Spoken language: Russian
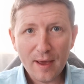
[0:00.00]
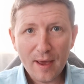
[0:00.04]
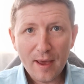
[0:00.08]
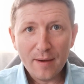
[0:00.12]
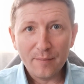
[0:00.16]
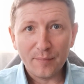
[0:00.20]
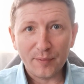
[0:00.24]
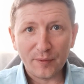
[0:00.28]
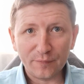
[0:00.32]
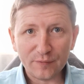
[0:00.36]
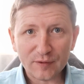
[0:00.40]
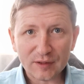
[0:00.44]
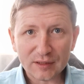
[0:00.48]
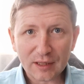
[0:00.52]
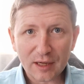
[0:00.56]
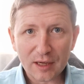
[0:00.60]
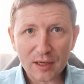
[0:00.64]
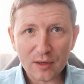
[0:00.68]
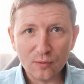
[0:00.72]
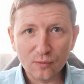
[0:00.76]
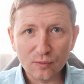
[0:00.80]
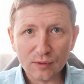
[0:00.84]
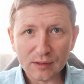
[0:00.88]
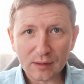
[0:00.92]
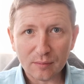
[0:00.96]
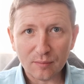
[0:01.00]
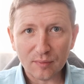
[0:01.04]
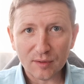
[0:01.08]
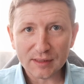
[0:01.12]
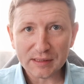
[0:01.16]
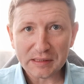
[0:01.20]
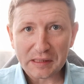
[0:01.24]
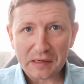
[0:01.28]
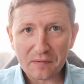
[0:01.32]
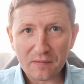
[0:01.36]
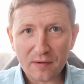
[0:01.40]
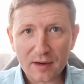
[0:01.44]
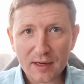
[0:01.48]
профсоюз
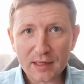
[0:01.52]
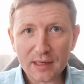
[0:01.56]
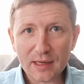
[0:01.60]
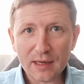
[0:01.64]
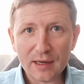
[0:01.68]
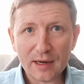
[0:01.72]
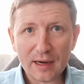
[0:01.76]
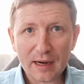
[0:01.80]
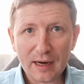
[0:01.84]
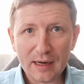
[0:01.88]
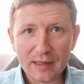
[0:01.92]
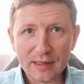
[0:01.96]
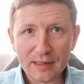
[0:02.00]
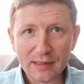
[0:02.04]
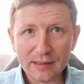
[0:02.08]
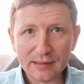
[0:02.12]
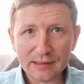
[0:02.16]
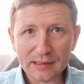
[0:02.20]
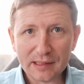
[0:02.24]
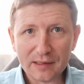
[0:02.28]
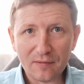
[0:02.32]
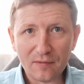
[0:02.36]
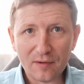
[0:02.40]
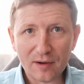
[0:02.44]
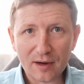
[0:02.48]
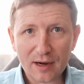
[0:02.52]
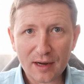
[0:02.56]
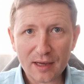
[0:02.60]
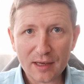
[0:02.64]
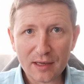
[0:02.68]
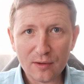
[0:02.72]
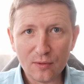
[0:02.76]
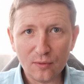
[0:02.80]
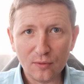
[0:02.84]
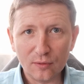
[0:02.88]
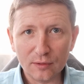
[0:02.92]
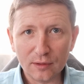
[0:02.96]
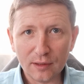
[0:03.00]
образования Калининского
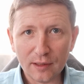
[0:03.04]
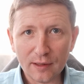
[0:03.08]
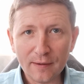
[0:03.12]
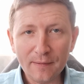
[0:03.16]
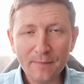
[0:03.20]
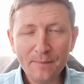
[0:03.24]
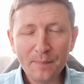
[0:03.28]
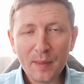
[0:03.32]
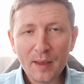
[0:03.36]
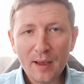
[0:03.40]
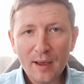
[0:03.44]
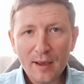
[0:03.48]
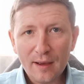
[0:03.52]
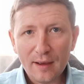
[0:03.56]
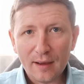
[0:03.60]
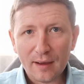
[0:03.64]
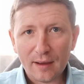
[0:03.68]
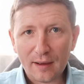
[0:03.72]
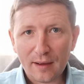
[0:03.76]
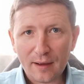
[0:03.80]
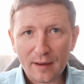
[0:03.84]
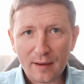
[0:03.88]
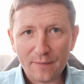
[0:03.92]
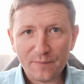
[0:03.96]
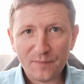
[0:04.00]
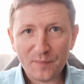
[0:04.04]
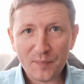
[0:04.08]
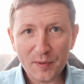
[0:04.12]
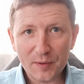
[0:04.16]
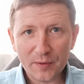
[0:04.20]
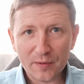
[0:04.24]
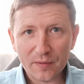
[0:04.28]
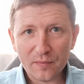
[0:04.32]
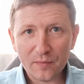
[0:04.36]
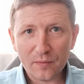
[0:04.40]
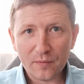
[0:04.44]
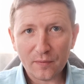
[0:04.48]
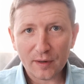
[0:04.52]
района. А, в
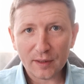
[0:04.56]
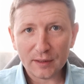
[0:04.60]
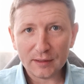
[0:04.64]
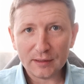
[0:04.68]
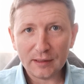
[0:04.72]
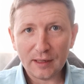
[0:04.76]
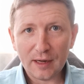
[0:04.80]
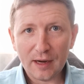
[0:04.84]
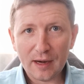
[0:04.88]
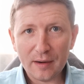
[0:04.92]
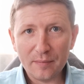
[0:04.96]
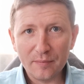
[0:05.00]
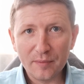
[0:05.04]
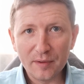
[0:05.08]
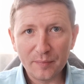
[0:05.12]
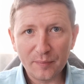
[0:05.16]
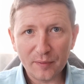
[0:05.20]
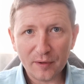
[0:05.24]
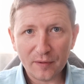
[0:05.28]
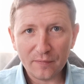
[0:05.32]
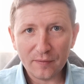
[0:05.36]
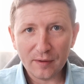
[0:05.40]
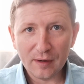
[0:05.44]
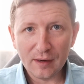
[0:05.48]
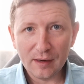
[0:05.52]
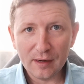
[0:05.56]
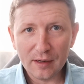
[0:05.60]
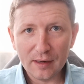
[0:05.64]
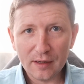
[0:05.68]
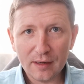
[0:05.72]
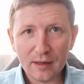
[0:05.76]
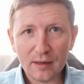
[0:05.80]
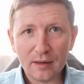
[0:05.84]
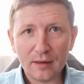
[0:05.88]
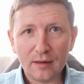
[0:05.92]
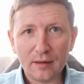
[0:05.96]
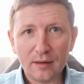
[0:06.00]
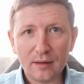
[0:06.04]
первом квартале мы
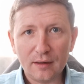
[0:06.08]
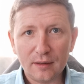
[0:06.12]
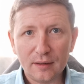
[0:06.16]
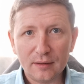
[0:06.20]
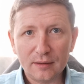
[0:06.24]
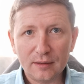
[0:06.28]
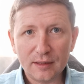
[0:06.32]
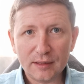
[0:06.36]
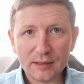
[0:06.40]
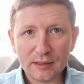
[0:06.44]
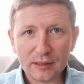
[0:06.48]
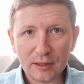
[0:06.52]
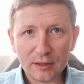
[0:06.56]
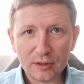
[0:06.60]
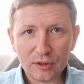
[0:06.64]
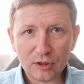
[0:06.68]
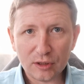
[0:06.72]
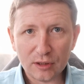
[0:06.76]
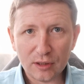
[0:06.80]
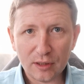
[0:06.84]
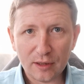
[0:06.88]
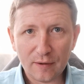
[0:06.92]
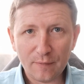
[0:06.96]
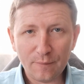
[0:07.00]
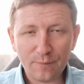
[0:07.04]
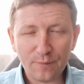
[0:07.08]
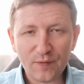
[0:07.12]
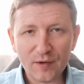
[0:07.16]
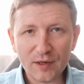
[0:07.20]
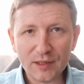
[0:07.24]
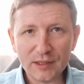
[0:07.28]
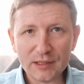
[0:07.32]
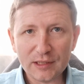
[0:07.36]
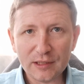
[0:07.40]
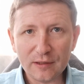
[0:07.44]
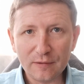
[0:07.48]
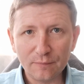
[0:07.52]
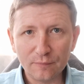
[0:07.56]
провели а, достаточно
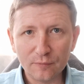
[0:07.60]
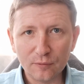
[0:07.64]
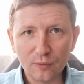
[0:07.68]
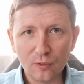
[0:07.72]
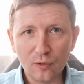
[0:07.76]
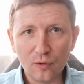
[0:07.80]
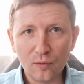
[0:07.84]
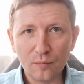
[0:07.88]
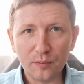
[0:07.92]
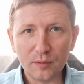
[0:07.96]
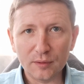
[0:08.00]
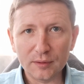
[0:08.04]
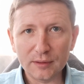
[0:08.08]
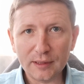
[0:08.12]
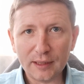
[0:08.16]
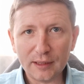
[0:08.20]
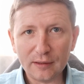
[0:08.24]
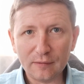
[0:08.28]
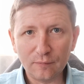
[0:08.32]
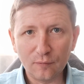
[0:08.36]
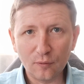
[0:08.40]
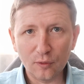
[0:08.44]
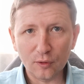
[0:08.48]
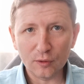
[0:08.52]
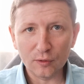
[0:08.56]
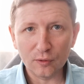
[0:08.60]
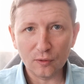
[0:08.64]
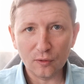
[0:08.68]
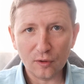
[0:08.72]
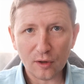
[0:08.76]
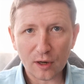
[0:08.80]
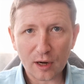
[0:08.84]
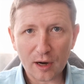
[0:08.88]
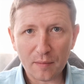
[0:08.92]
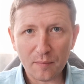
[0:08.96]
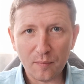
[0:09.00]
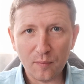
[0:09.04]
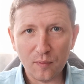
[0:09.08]
эффективную, плодотворную
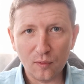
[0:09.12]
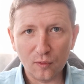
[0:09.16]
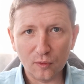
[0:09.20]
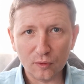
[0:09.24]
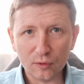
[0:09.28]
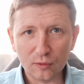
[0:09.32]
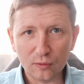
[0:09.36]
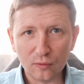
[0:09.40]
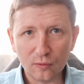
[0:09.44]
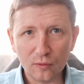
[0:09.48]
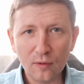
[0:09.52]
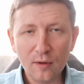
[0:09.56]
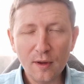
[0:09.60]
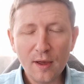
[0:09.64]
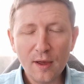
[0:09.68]
работу